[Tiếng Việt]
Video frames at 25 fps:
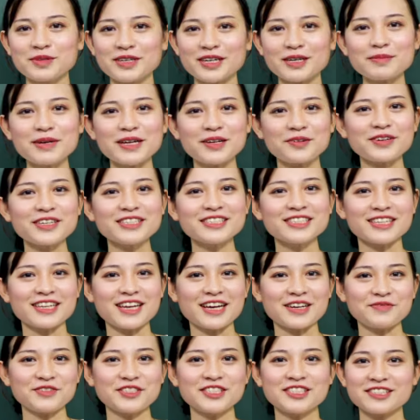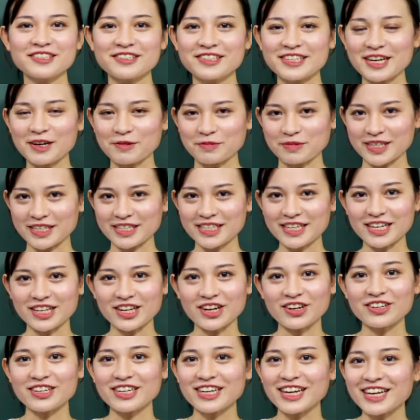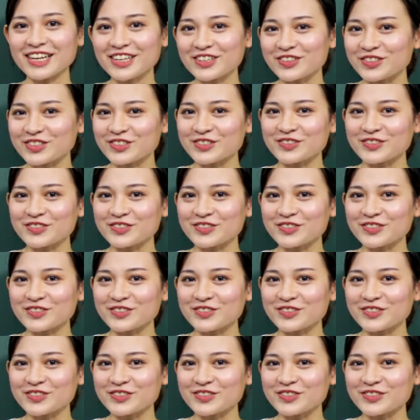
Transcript: mừng các bạn quay trở lại với series học tiếng Nhật online